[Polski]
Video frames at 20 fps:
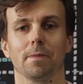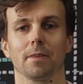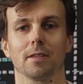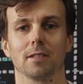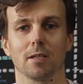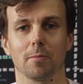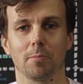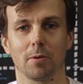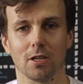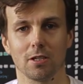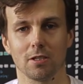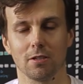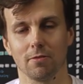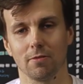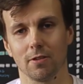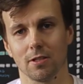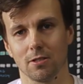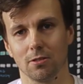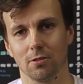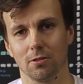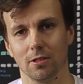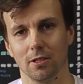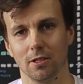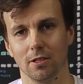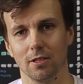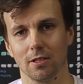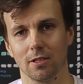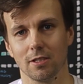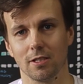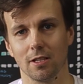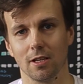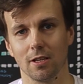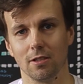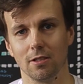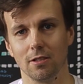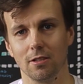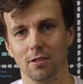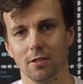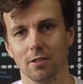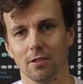Zapraszam Was do tej
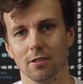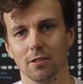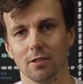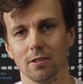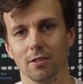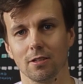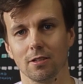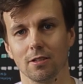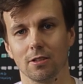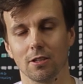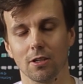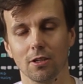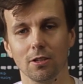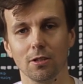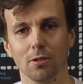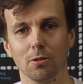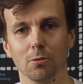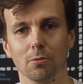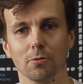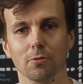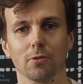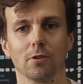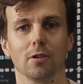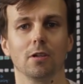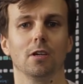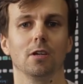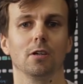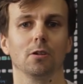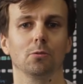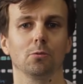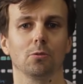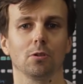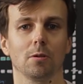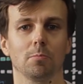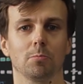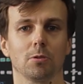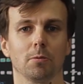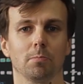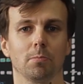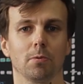serii e, treningów, które
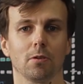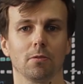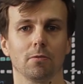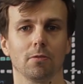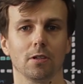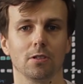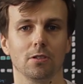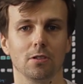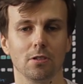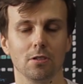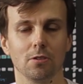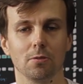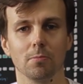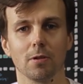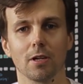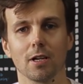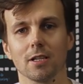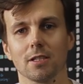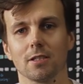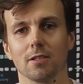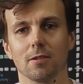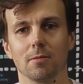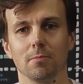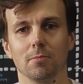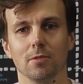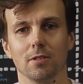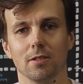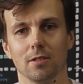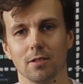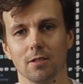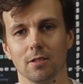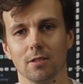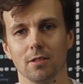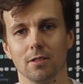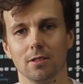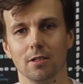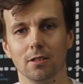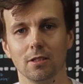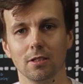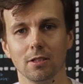przeprowadziliśmy razem
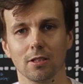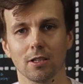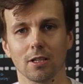z City